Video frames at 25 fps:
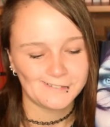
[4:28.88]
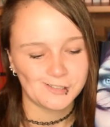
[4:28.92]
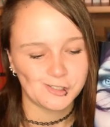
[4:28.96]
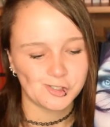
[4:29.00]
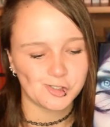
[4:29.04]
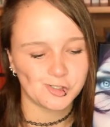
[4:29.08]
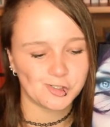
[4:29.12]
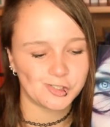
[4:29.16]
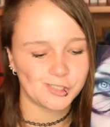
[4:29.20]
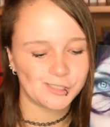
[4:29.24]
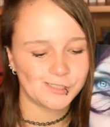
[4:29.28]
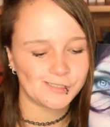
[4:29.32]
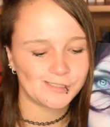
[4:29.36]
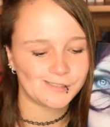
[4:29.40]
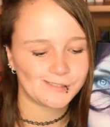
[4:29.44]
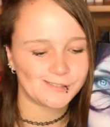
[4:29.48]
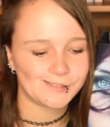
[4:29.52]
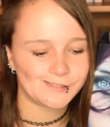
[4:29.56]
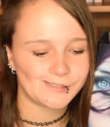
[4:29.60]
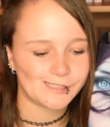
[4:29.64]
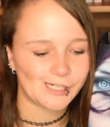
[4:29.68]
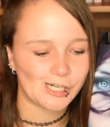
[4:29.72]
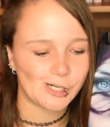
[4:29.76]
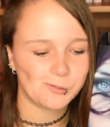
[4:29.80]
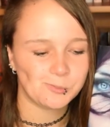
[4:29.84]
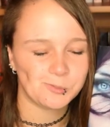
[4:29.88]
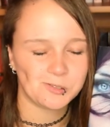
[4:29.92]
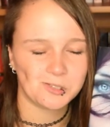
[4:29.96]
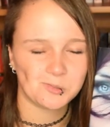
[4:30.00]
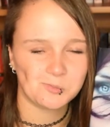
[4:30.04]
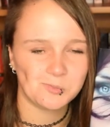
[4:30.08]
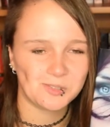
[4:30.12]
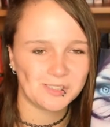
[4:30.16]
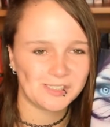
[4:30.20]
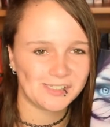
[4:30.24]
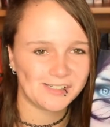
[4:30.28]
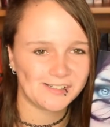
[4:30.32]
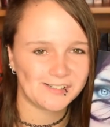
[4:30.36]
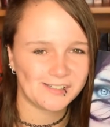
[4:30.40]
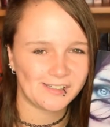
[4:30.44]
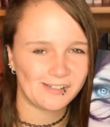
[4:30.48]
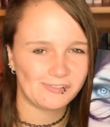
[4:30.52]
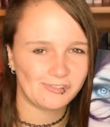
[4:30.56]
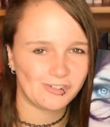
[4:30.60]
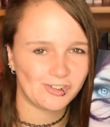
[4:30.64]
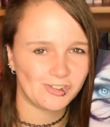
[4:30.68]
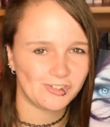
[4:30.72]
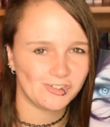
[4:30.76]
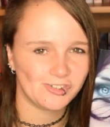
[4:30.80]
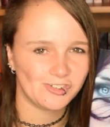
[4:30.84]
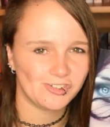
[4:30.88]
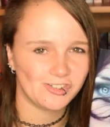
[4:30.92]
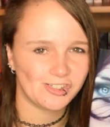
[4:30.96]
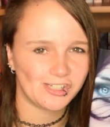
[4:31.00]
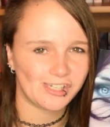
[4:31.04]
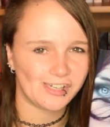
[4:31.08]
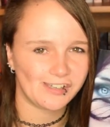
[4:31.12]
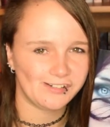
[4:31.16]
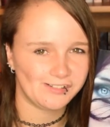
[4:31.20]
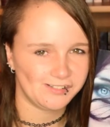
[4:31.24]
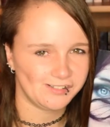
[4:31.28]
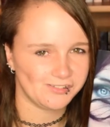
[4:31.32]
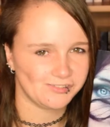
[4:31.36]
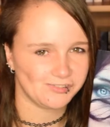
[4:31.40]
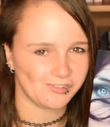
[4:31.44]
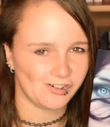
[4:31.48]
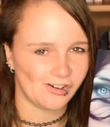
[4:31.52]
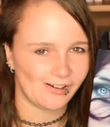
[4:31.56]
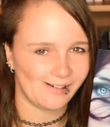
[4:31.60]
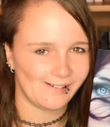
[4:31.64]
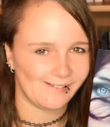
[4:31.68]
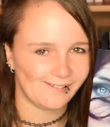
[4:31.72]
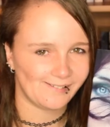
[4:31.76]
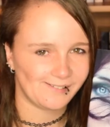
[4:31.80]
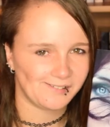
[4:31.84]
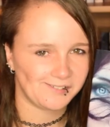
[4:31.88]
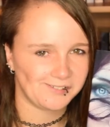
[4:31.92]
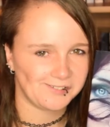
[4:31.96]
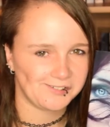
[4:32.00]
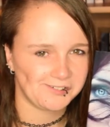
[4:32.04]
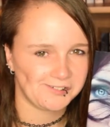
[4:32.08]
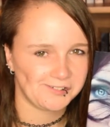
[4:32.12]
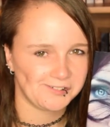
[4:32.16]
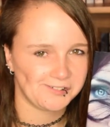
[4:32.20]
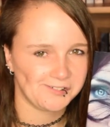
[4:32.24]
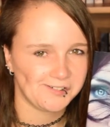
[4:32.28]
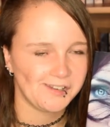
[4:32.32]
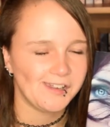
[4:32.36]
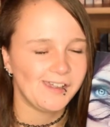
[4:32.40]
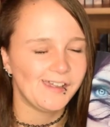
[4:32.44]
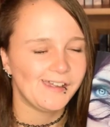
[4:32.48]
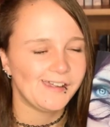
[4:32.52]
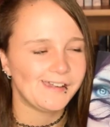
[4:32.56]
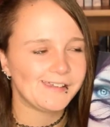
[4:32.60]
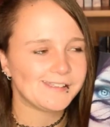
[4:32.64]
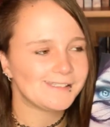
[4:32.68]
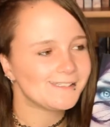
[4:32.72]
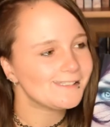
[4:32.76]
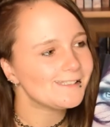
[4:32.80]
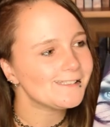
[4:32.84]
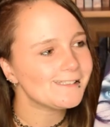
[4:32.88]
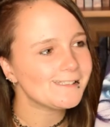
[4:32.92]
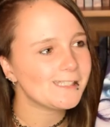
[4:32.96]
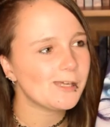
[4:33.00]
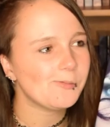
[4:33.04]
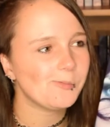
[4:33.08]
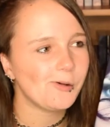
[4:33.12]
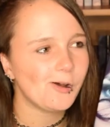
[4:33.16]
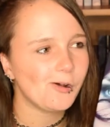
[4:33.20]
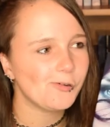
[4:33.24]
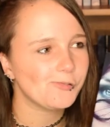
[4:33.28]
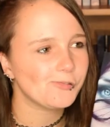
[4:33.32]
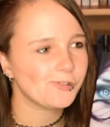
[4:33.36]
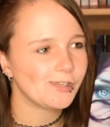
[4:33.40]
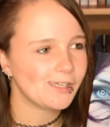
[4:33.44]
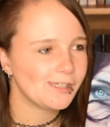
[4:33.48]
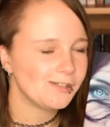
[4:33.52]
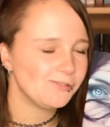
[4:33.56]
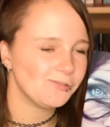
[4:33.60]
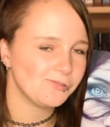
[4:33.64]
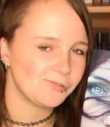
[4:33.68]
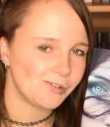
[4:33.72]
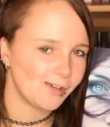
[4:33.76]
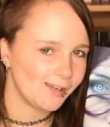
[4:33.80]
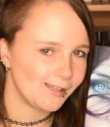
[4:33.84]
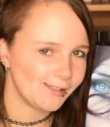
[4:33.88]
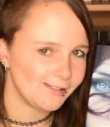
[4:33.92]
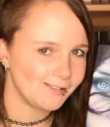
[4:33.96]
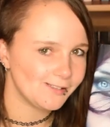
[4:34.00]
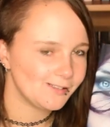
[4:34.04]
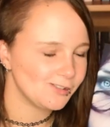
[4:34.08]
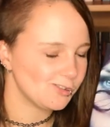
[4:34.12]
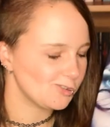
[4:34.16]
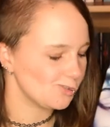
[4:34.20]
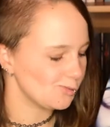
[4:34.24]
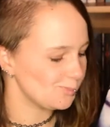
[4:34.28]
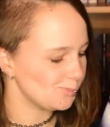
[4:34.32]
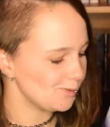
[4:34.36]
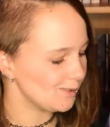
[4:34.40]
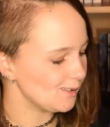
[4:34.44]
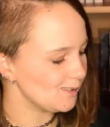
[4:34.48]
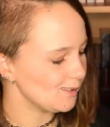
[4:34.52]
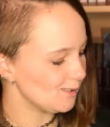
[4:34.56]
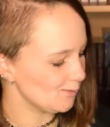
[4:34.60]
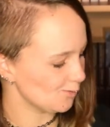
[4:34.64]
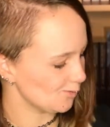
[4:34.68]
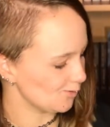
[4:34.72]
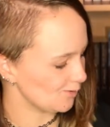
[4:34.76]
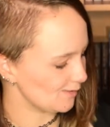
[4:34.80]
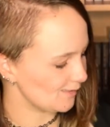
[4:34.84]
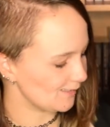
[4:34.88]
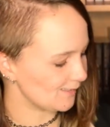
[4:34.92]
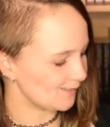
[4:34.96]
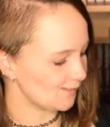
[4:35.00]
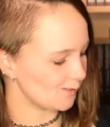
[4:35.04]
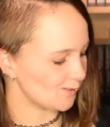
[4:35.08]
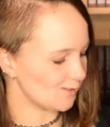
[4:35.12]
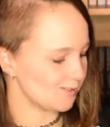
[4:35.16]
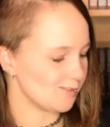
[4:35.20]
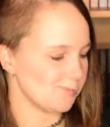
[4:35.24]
und äh, da habe ich mich halt einfach noch nicht rangewagt. Es ist aber auf jeden Fall eine Dystopie und das aus